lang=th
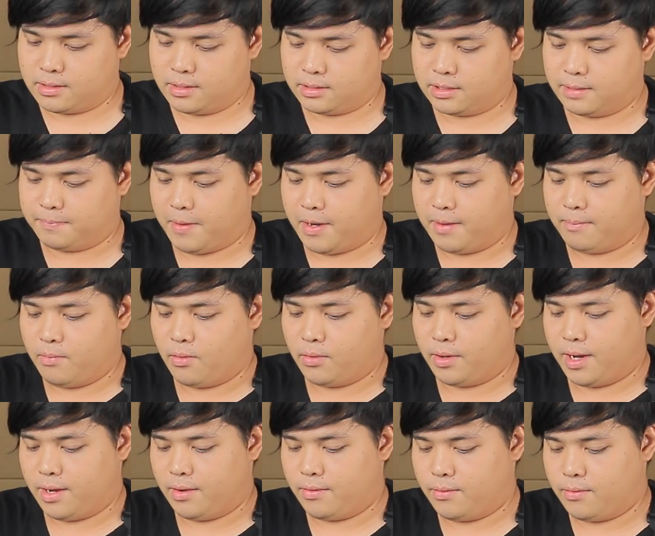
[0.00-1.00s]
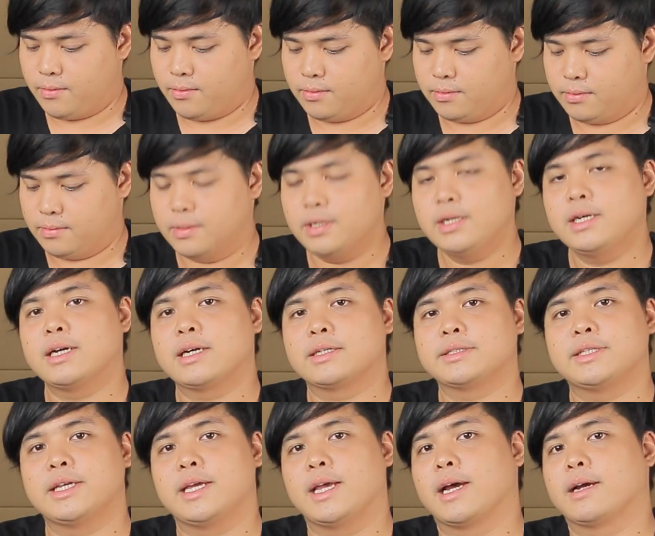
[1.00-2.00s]
ก็จะเป็นโมเดลเลือก
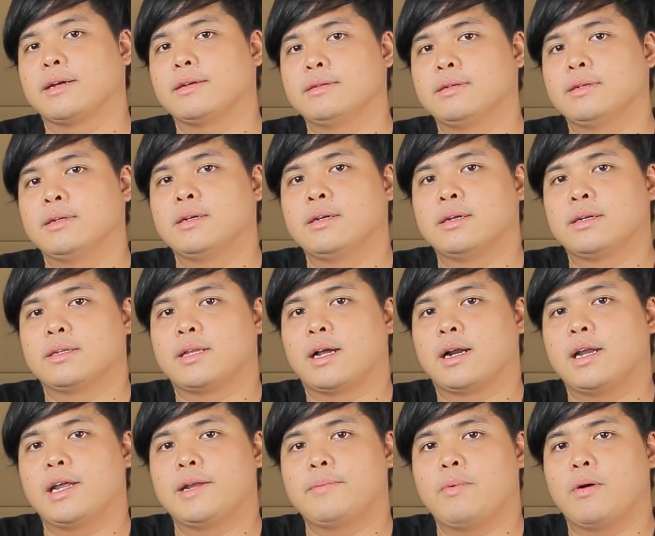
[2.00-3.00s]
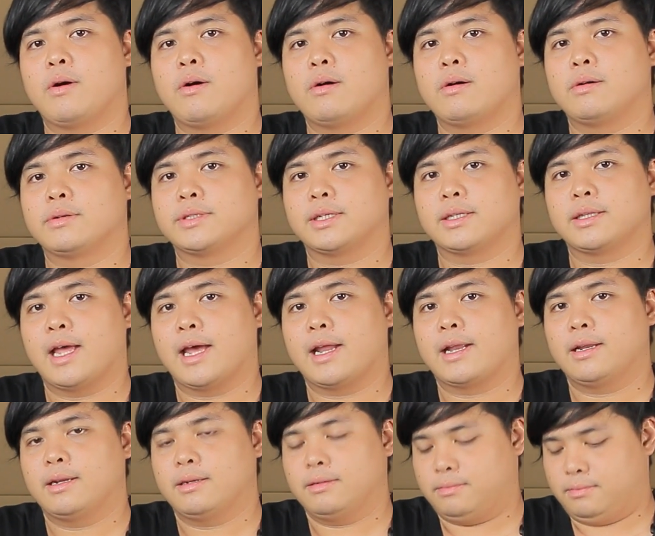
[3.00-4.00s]
เสียงทั้งเลดพอลสแตท